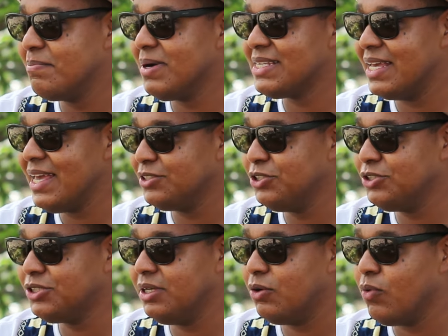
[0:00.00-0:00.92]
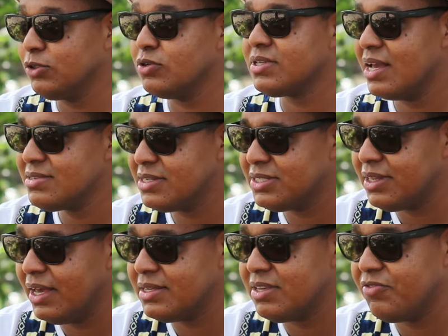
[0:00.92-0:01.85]
Mas aí a gente com a nossa
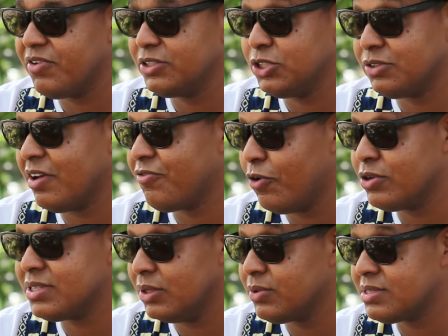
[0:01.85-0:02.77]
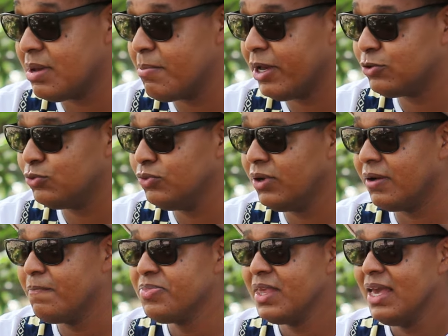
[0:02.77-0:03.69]
resistência, enfim, a gente vai forçando essa abertura.